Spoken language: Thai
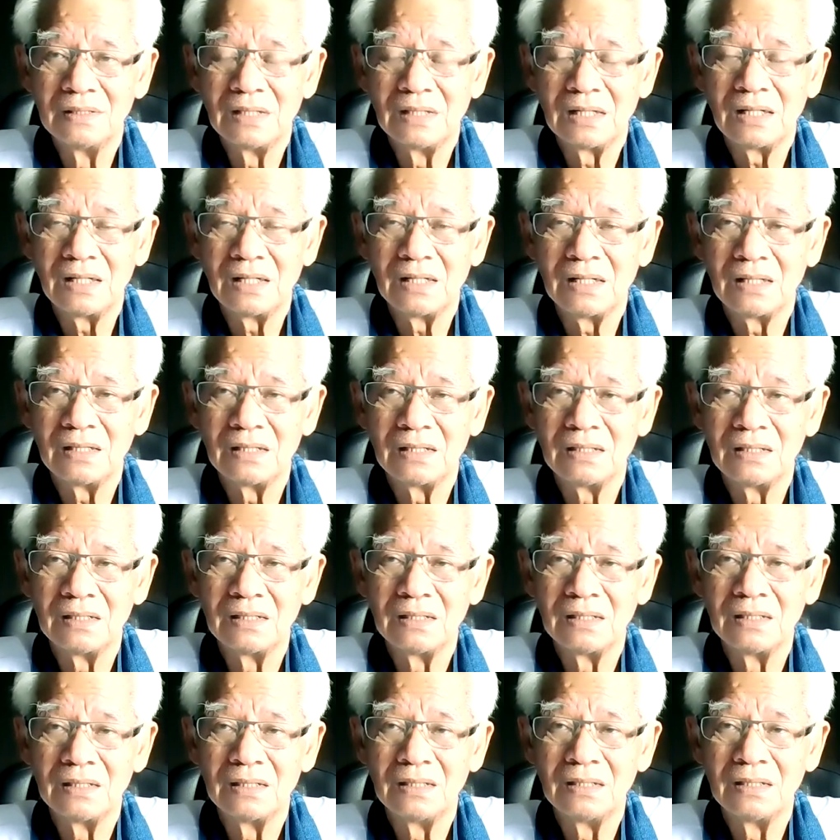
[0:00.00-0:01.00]
อ่า
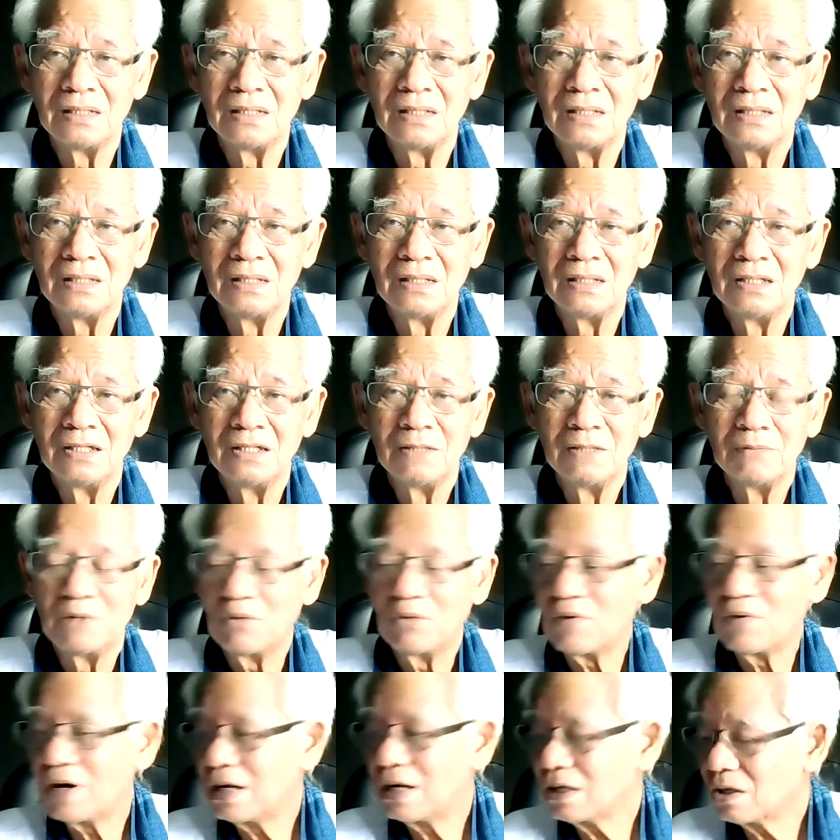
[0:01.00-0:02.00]
เมื่อ
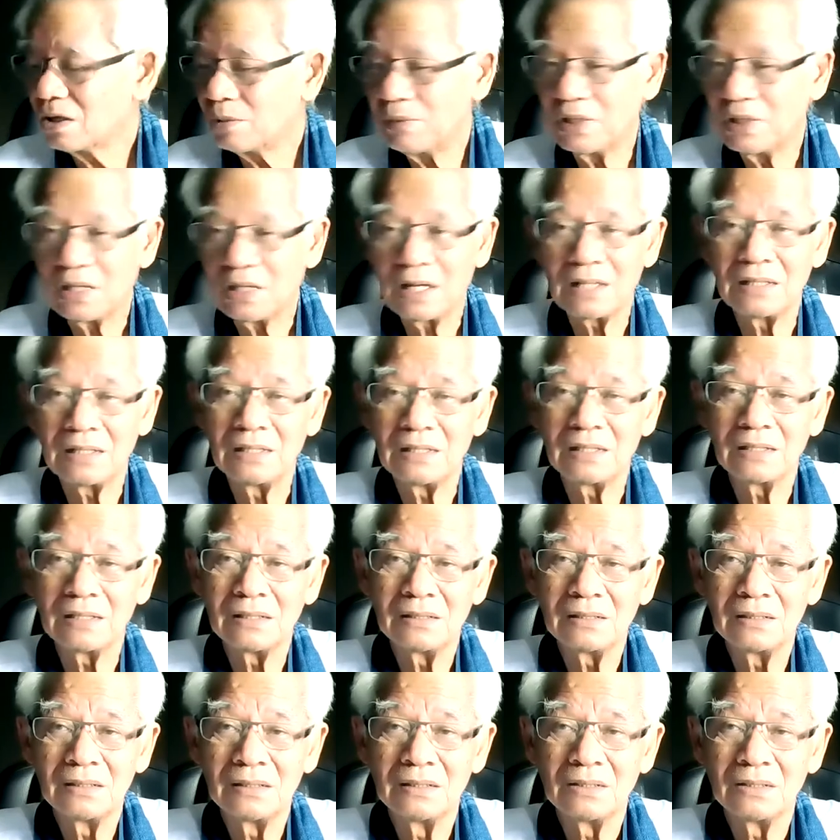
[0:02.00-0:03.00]
วานนี้ก็มีท่านหนึ่ง
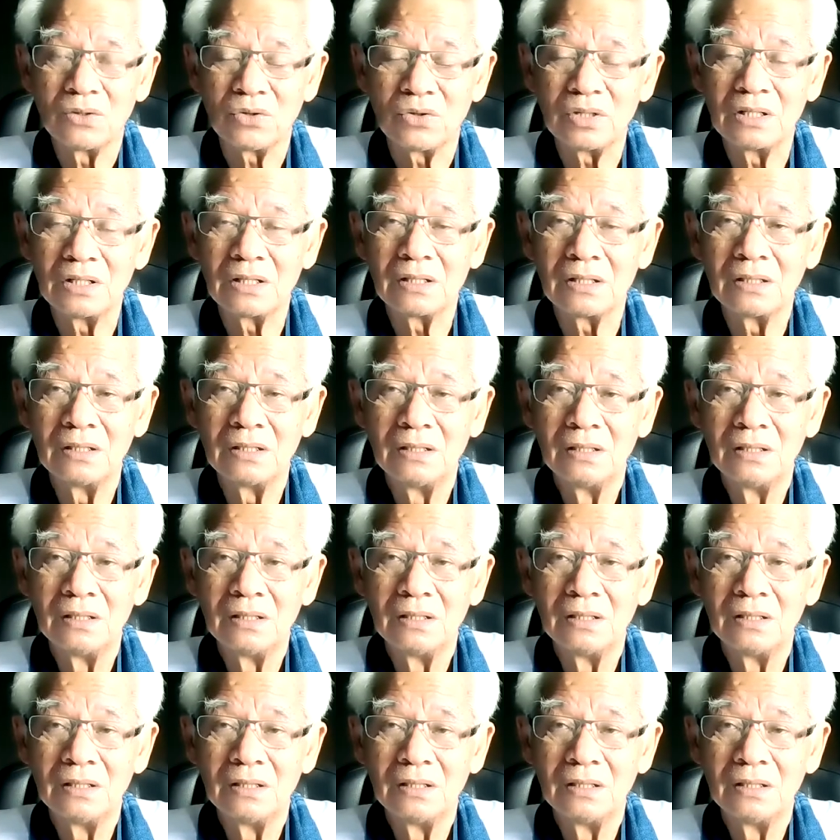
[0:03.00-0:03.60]
คนหนึ่ง